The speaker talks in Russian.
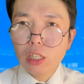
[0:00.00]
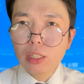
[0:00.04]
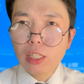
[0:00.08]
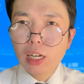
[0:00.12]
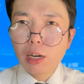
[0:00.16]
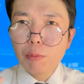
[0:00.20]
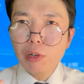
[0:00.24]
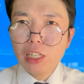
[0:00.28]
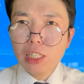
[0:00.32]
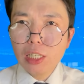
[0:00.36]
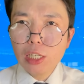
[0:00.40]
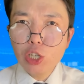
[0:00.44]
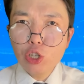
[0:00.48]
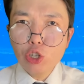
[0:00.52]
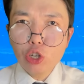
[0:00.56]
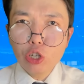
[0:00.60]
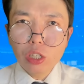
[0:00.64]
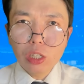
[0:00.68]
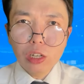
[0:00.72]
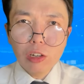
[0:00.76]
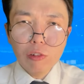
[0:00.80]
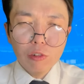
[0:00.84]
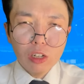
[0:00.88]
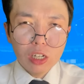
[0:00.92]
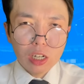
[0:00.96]

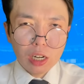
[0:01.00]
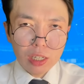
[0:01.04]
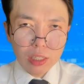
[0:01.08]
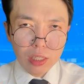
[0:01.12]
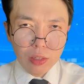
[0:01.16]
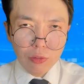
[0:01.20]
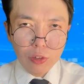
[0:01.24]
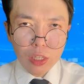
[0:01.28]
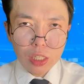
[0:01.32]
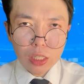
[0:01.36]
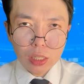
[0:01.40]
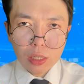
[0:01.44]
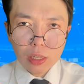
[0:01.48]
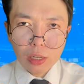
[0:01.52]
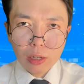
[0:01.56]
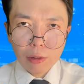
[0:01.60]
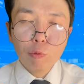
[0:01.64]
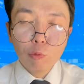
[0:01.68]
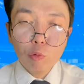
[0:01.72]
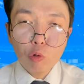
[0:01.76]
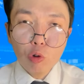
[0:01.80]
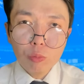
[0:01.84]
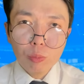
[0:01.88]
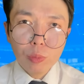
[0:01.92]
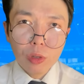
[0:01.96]
драматического развития
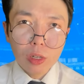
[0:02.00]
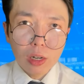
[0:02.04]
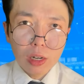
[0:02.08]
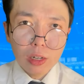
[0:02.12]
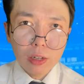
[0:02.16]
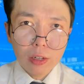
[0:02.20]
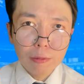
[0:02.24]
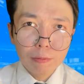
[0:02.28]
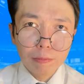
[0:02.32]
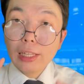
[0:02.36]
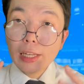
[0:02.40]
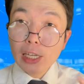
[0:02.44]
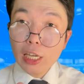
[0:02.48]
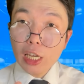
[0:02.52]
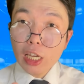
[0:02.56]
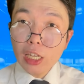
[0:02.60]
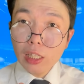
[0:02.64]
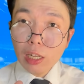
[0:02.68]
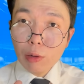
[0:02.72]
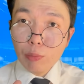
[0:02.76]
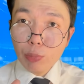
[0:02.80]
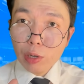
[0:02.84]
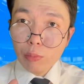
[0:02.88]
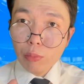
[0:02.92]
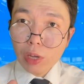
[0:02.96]
в операх. Такие,
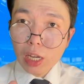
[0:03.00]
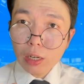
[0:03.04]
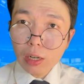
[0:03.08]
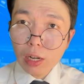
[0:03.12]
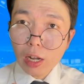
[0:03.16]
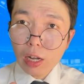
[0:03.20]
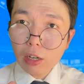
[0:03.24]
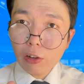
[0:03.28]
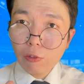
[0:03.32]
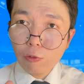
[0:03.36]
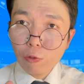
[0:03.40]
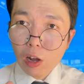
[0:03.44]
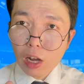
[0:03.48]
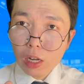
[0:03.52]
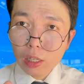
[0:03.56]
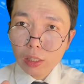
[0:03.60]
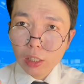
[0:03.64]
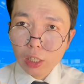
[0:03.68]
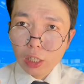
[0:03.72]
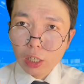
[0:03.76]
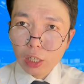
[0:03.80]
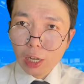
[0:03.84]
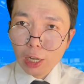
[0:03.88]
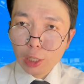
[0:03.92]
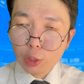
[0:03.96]
например, как
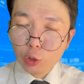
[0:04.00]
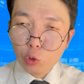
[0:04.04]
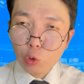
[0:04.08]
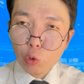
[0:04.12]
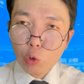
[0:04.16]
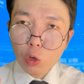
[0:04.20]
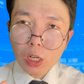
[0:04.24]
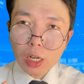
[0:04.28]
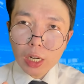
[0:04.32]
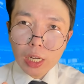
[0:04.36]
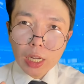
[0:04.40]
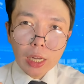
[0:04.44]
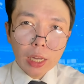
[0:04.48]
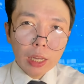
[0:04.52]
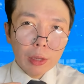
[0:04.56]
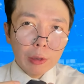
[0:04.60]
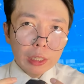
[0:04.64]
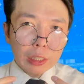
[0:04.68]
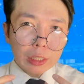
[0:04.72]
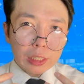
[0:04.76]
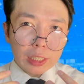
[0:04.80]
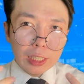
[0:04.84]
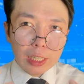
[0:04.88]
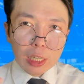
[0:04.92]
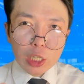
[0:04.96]
Вагнер, который
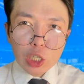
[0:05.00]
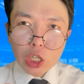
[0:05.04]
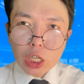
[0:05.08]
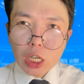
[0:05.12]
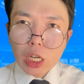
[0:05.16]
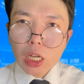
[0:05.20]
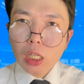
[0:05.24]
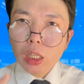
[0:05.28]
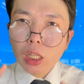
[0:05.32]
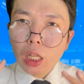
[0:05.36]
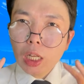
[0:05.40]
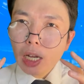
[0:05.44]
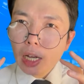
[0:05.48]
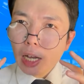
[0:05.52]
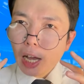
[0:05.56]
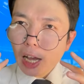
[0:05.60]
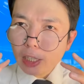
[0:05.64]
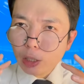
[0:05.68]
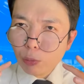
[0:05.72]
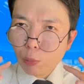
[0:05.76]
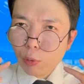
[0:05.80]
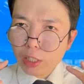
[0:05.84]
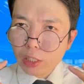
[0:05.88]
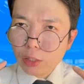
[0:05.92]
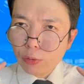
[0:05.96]
ценил
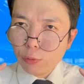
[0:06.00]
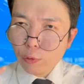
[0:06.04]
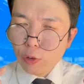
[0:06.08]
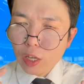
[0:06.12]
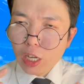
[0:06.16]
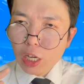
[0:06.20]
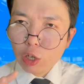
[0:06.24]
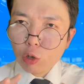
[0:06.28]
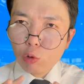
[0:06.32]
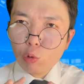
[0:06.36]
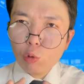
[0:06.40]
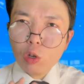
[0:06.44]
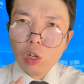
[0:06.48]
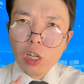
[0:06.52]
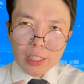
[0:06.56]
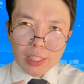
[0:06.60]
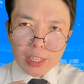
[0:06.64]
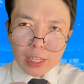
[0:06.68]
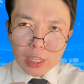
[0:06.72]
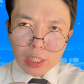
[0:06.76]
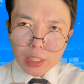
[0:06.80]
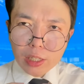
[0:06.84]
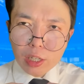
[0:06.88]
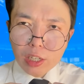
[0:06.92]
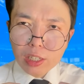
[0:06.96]
атмосферу,
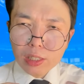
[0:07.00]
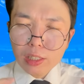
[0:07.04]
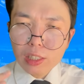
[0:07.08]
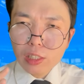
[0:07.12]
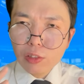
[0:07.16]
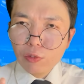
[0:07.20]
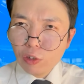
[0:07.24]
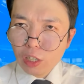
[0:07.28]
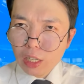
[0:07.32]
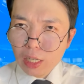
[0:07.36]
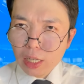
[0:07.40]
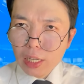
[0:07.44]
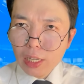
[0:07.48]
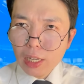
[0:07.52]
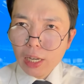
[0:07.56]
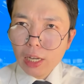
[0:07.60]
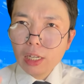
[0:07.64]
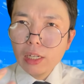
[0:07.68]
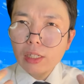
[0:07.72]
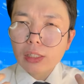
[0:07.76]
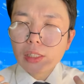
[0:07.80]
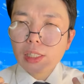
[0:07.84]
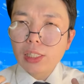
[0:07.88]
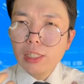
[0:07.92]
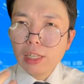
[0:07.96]
единство и
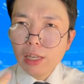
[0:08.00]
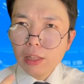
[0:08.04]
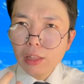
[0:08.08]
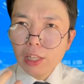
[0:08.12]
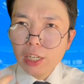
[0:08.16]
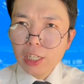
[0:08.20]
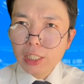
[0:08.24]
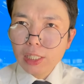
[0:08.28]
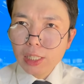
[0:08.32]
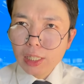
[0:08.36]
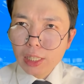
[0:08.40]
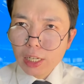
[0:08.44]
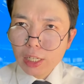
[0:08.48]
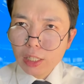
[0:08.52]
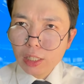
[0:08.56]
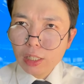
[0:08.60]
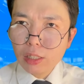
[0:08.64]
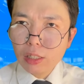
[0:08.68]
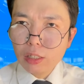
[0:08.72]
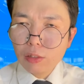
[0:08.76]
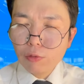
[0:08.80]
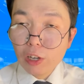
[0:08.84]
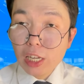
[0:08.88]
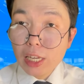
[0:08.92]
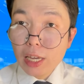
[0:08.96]

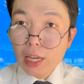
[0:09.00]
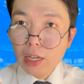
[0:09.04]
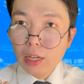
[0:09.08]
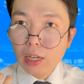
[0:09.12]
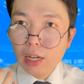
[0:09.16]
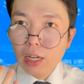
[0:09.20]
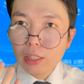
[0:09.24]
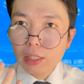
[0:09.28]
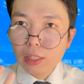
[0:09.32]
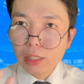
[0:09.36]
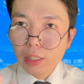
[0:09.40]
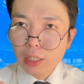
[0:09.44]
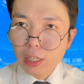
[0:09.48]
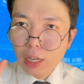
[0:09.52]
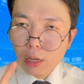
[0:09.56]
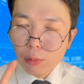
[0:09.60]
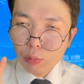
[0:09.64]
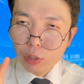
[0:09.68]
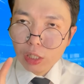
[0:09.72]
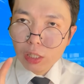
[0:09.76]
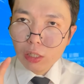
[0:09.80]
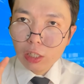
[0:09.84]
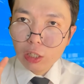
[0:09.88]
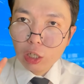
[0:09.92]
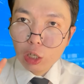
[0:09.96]
целостность своей
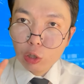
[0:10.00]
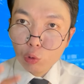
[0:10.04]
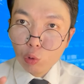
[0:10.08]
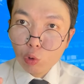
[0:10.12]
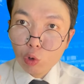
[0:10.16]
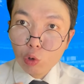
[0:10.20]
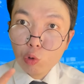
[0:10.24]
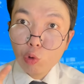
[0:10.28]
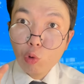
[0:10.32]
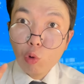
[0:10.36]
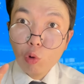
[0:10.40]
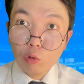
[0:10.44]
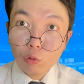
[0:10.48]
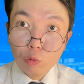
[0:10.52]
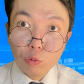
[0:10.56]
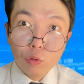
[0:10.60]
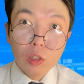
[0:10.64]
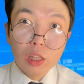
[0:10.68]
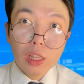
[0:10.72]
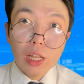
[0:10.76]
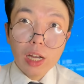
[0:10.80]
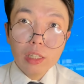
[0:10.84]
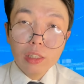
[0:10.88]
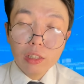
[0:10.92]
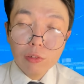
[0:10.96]
концепции, которую он
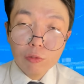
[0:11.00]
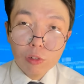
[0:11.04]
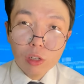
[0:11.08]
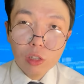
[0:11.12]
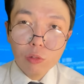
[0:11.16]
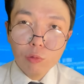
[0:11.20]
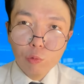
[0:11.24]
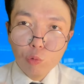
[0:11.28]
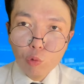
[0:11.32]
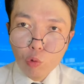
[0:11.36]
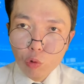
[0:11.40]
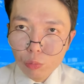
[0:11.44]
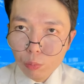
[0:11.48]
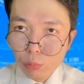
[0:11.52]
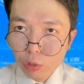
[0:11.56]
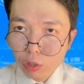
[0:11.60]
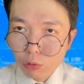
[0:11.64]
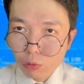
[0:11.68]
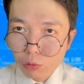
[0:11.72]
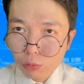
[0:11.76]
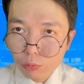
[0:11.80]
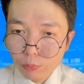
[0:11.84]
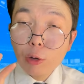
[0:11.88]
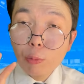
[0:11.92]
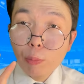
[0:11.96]
вкладывал в
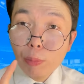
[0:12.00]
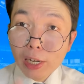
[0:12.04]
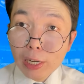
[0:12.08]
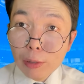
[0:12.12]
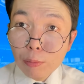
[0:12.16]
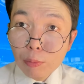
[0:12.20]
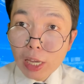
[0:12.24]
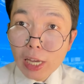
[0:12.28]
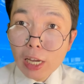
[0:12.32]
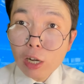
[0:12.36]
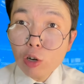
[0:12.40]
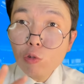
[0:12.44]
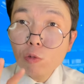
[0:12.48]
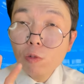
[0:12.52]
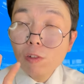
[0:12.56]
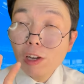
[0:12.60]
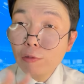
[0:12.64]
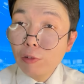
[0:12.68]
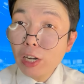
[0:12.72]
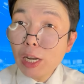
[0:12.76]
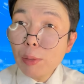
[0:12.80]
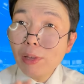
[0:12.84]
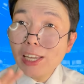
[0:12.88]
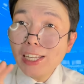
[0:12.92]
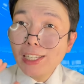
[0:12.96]
оперу. К примеру, во
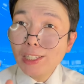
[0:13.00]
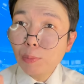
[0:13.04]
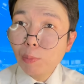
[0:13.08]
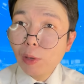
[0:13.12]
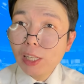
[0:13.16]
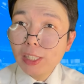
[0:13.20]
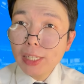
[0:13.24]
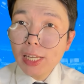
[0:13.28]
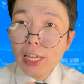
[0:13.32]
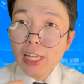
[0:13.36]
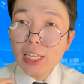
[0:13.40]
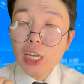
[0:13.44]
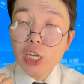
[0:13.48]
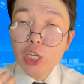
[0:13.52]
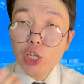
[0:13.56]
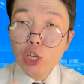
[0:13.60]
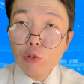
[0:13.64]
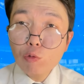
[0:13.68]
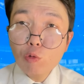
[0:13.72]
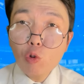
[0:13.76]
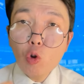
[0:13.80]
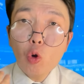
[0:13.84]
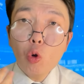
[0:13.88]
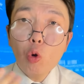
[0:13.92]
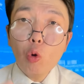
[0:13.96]
время исполнения
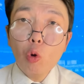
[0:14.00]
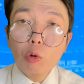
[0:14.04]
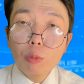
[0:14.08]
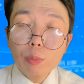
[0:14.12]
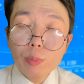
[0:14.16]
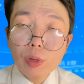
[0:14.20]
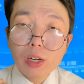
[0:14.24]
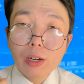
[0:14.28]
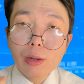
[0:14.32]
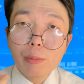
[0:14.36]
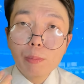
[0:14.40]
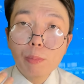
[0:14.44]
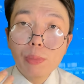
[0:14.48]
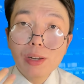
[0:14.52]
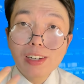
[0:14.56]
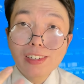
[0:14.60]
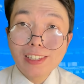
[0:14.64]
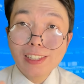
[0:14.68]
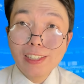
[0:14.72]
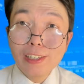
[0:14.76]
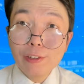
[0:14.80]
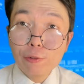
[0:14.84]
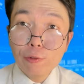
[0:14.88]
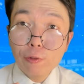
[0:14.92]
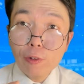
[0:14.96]
его оперы
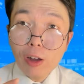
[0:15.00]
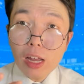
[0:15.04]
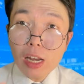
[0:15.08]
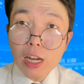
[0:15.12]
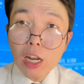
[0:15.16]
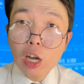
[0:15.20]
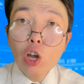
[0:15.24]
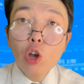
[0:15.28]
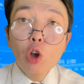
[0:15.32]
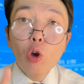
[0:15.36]
«Парсифаль»